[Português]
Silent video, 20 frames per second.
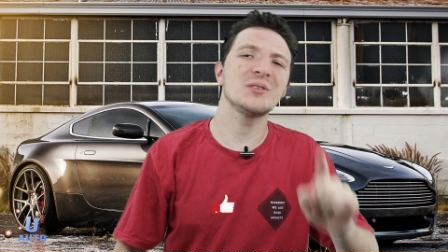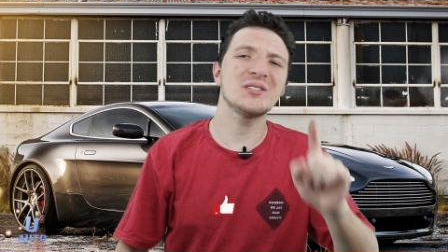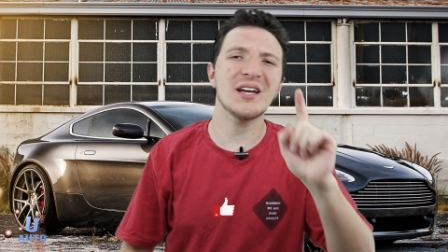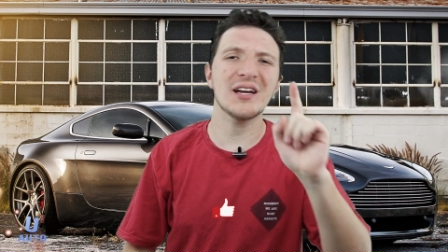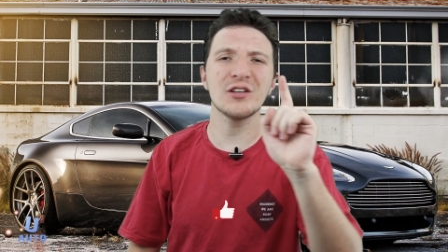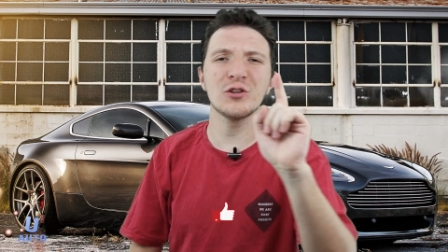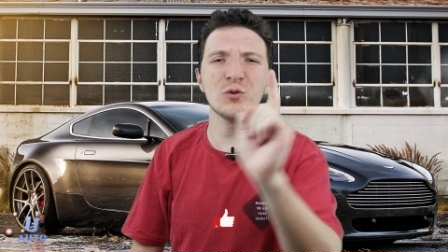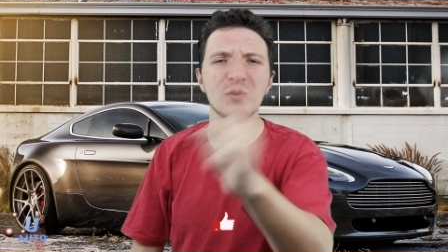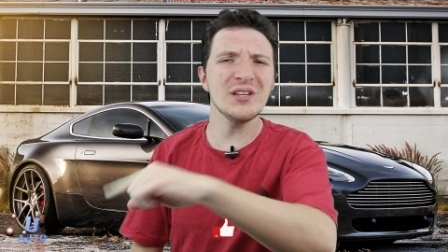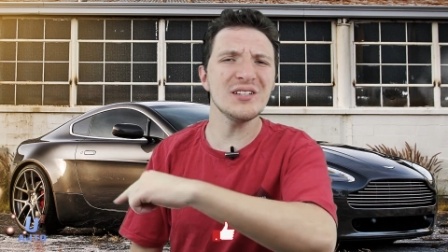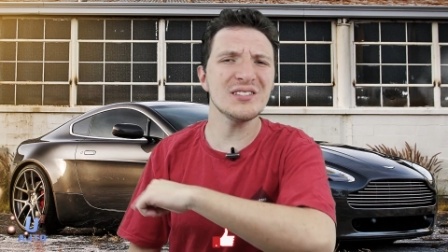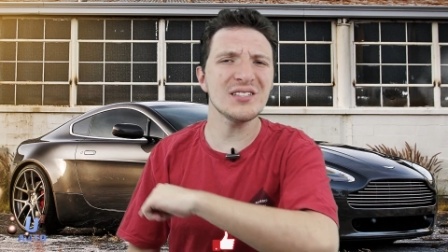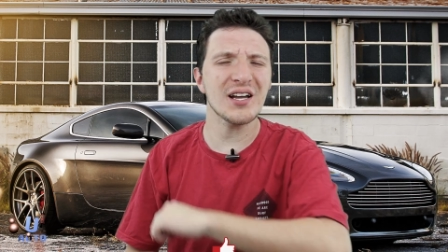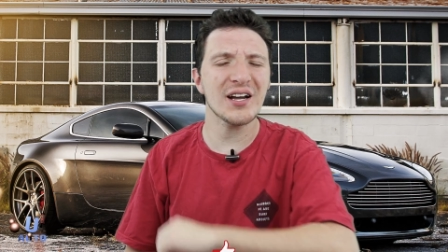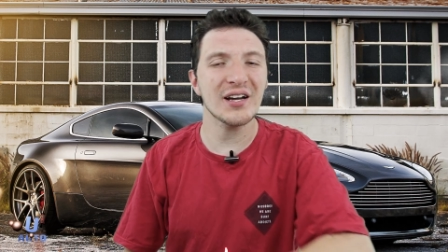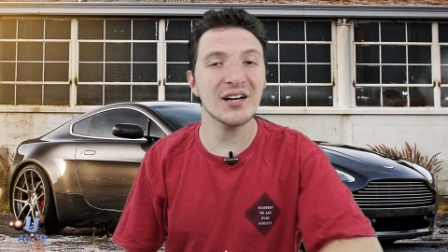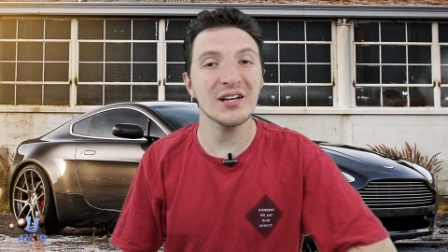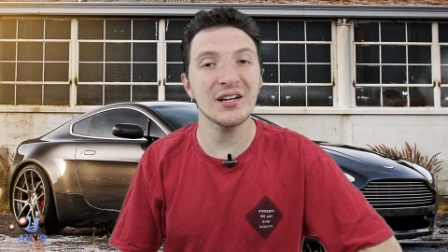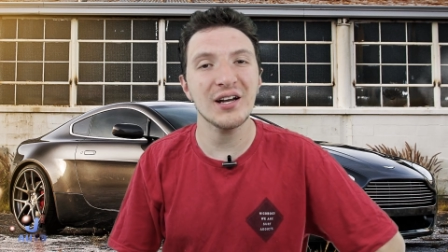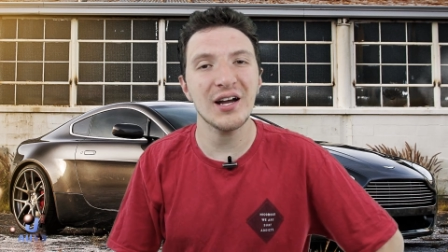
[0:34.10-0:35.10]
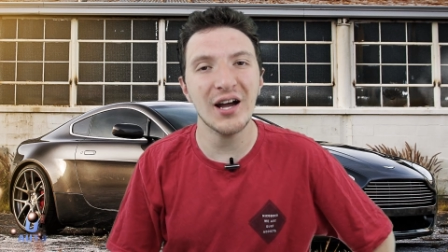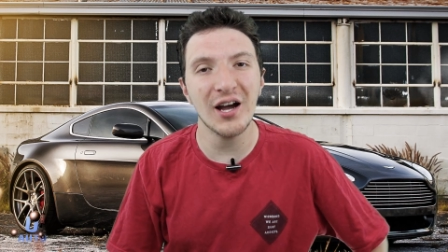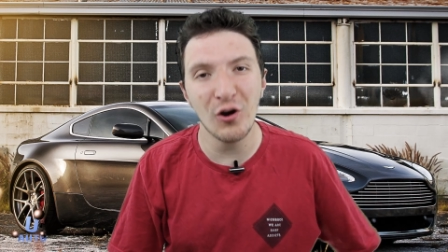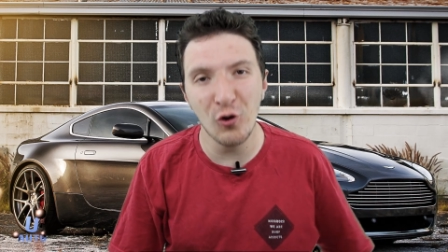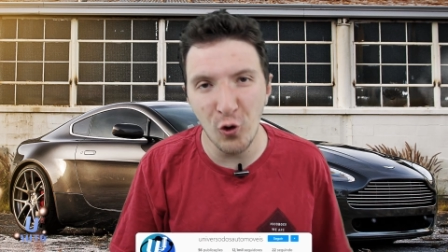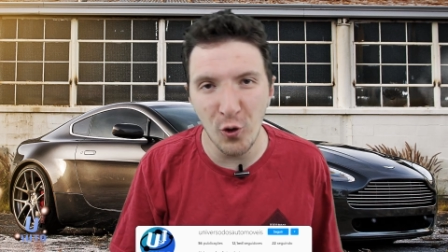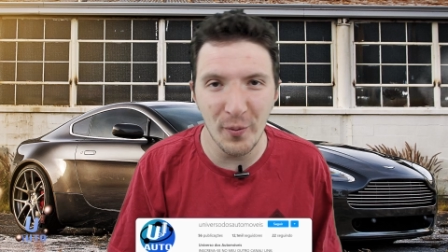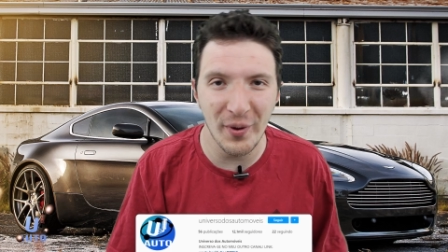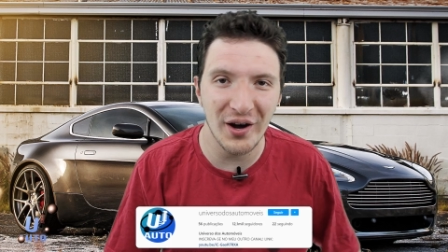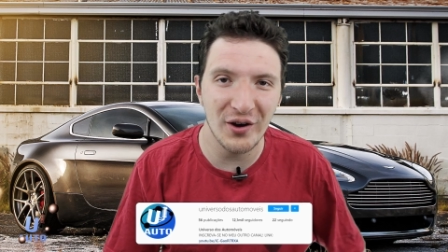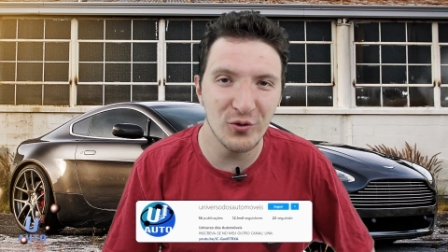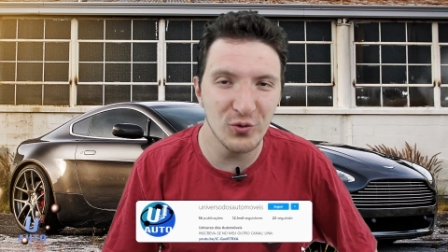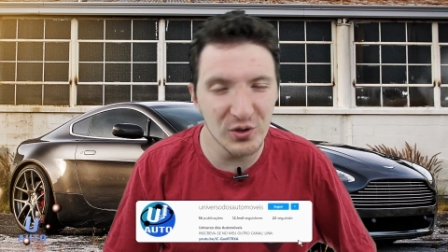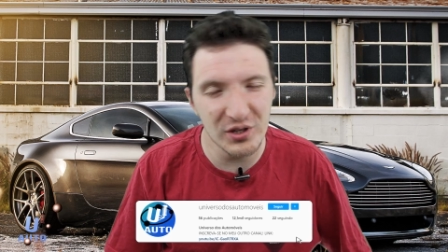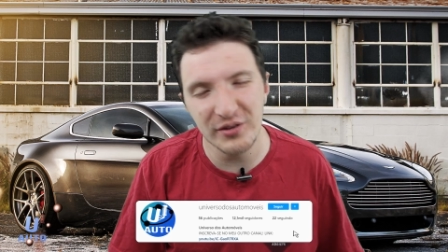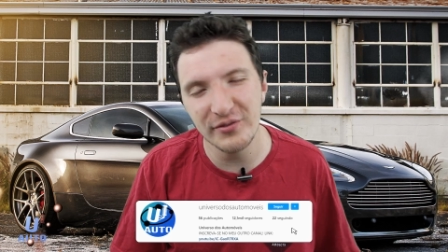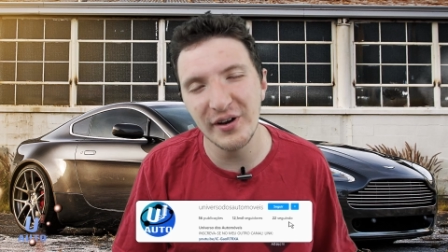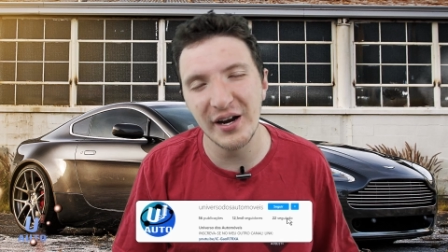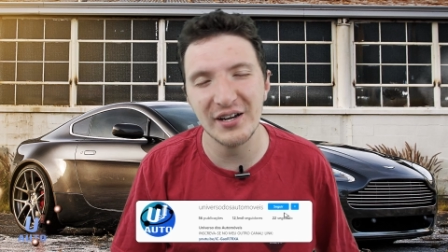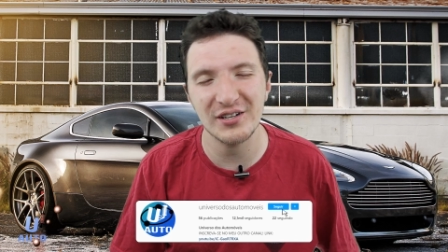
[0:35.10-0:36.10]
segue no Instagram, arroba
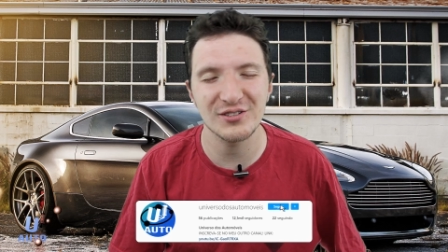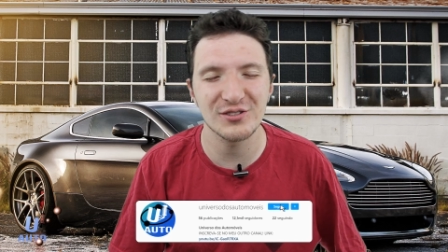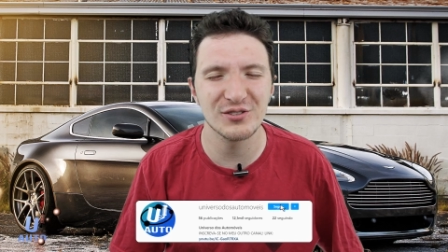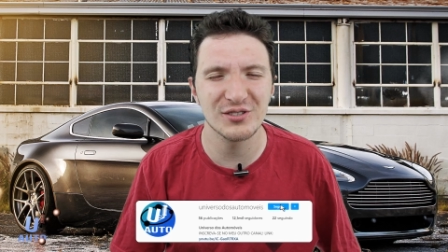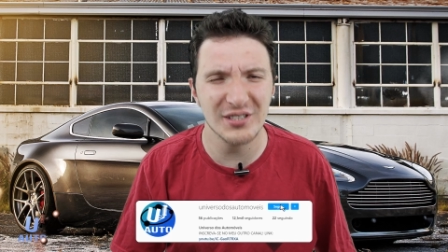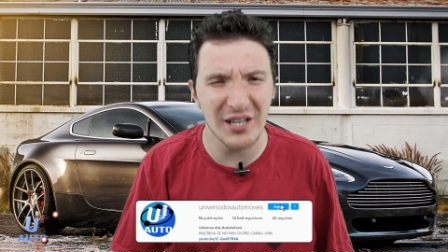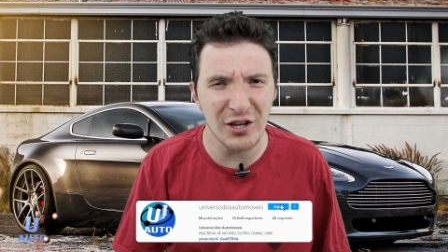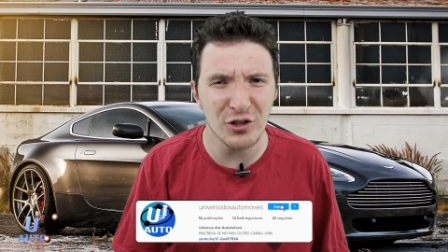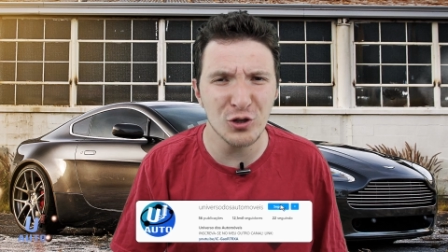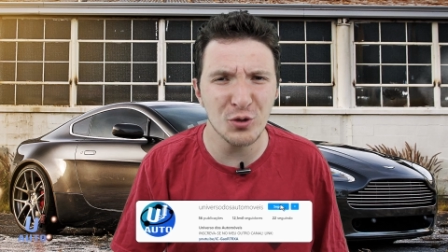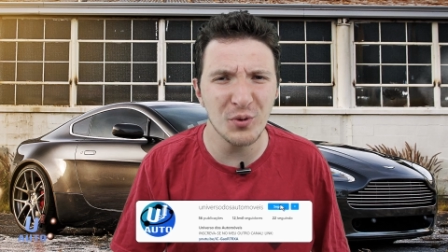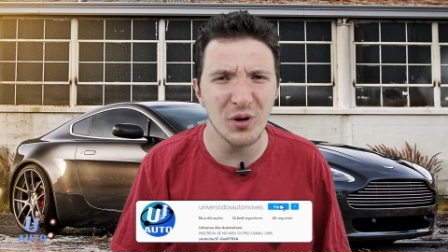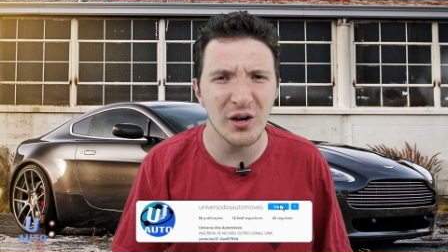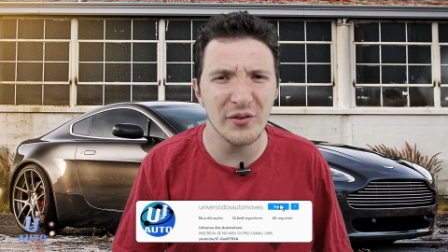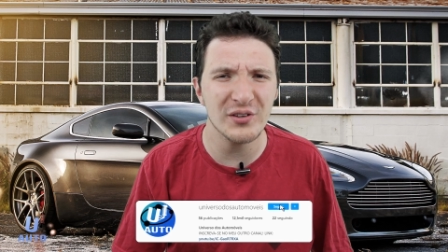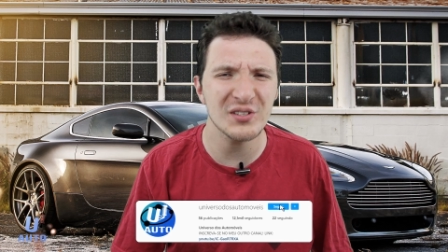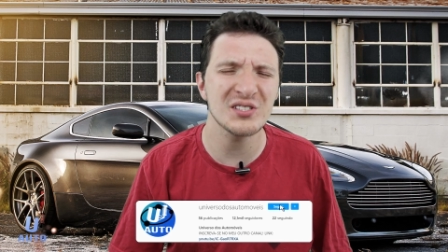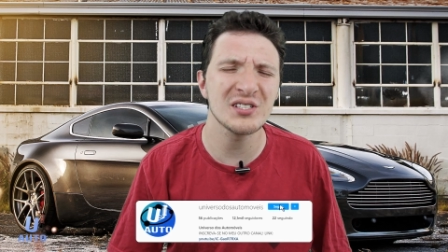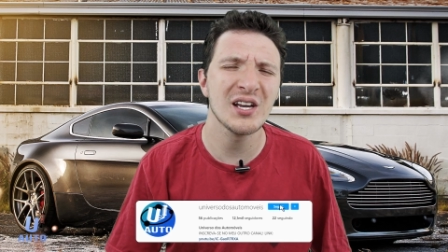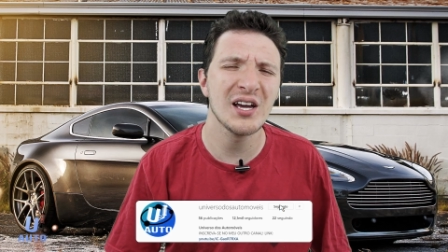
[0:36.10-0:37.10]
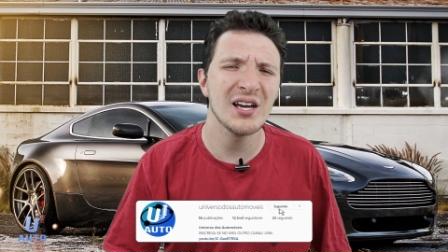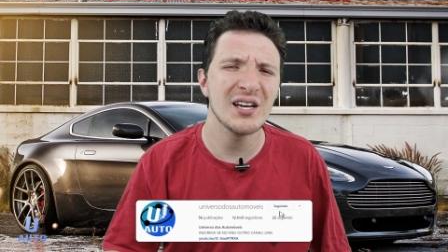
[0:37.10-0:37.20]
Universo dos Automóveis,